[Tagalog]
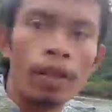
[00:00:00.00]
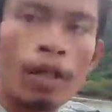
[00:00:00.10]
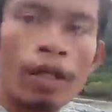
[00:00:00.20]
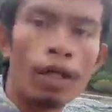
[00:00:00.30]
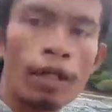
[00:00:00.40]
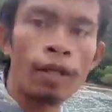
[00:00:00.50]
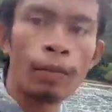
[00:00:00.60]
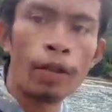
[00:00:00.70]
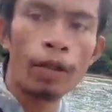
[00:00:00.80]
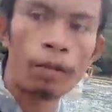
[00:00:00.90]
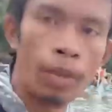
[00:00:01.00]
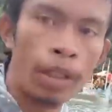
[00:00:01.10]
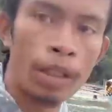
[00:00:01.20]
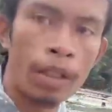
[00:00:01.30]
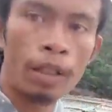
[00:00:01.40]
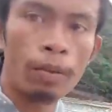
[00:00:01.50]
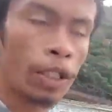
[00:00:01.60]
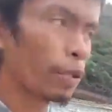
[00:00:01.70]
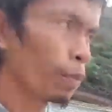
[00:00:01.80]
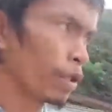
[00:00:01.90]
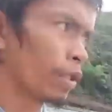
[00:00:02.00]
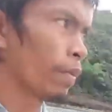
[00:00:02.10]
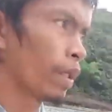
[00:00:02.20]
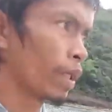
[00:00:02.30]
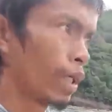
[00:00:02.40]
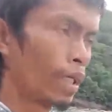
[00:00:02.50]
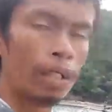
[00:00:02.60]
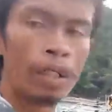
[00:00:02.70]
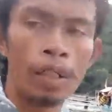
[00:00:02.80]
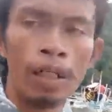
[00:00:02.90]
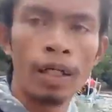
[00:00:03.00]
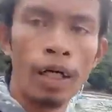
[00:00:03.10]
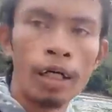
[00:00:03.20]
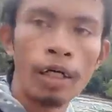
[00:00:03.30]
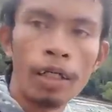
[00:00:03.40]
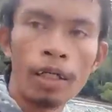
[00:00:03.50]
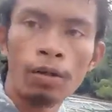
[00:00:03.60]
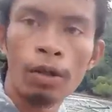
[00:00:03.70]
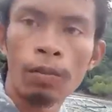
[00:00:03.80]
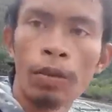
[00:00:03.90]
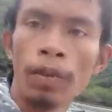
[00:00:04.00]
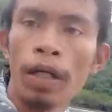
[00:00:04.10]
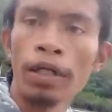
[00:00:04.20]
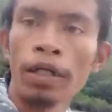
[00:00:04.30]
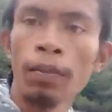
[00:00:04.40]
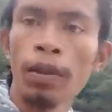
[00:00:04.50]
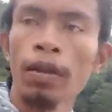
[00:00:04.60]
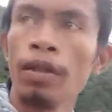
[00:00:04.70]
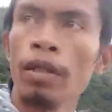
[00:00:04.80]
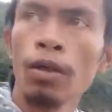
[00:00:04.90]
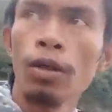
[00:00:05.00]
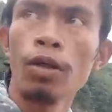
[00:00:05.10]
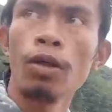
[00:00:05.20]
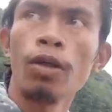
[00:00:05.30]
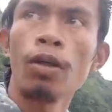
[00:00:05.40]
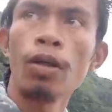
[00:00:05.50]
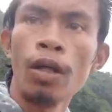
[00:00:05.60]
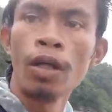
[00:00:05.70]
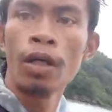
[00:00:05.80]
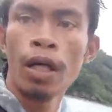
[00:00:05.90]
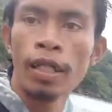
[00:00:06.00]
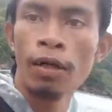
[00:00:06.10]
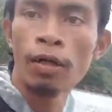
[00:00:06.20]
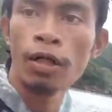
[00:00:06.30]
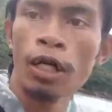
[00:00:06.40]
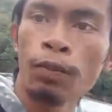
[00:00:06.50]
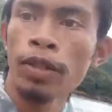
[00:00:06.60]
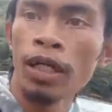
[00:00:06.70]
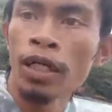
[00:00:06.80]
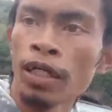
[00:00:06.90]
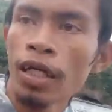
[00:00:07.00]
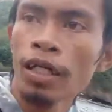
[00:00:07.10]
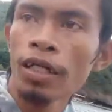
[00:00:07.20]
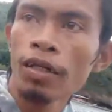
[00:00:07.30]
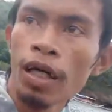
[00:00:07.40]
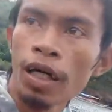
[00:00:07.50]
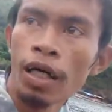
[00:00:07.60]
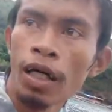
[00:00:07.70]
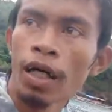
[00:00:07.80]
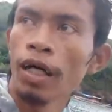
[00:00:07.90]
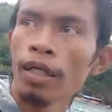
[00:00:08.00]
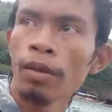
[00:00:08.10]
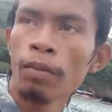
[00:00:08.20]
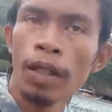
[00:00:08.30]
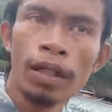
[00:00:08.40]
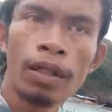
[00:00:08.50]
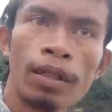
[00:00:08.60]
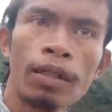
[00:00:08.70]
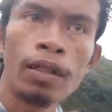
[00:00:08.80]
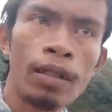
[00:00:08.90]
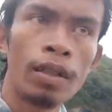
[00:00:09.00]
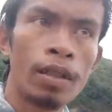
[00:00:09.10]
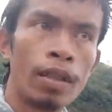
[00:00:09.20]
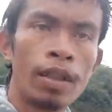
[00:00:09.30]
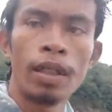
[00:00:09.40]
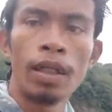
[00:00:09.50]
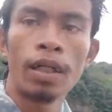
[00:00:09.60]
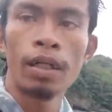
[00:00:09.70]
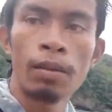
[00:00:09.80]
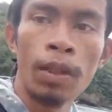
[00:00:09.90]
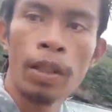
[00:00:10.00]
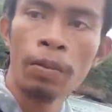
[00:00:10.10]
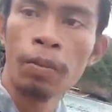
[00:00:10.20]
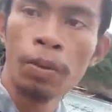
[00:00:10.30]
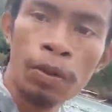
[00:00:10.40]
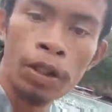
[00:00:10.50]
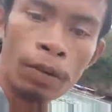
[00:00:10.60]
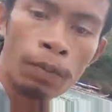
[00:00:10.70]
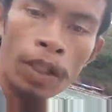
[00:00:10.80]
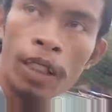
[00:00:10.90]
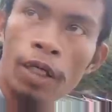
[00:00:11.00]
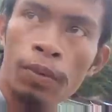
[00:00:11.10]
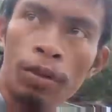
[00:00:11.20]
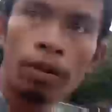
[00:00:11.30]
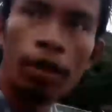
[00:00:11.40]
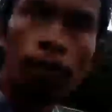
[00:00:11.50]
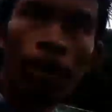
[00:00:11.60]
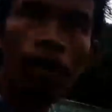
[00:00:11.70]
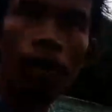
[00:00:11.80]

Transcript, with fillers: 10.30 na po may malis po isang bangka ayan nasa likod po paalis na po so ating oras lang sila ng tagal dito sa Sanbar at ah, may pupuntahan pa yata po ibang